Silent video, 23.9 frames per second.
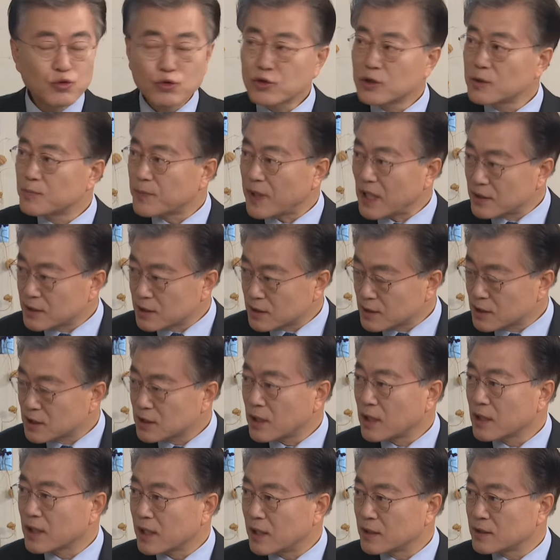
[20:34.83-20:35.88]

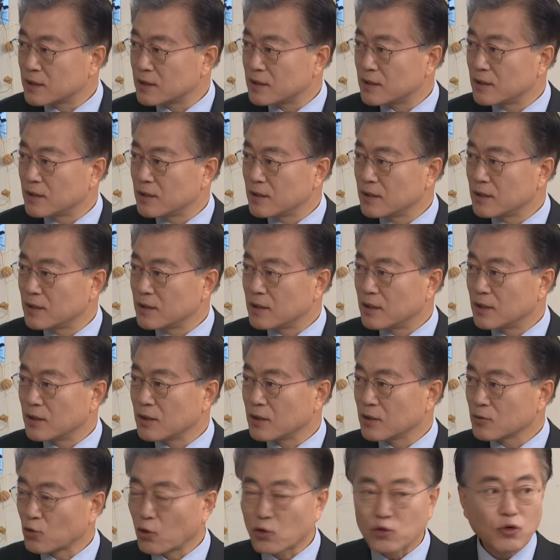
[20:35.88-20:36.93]
68시간까지
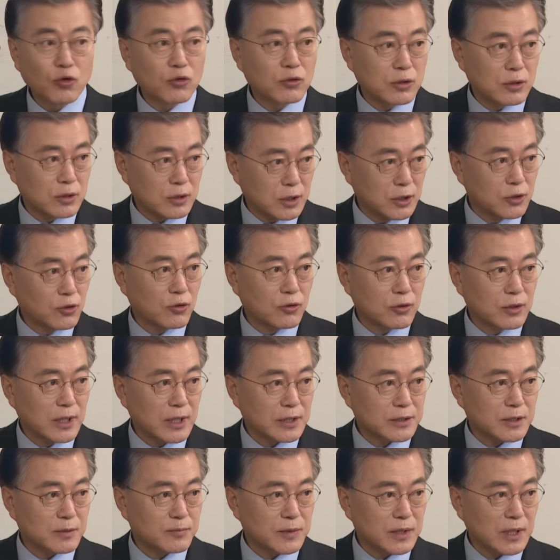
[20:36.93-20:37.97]
노동을 허용을
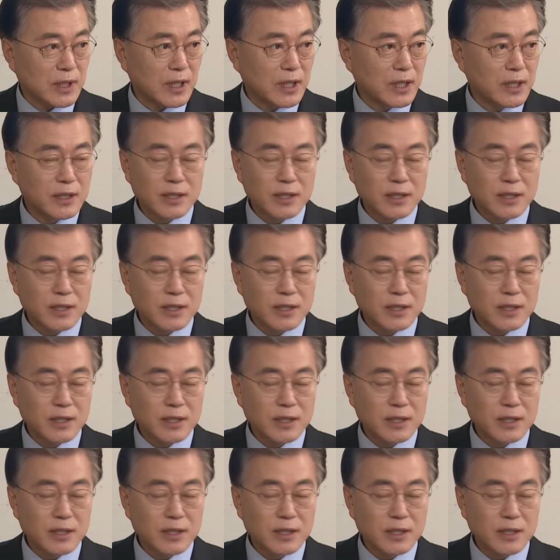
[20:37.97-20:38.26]
했습니다.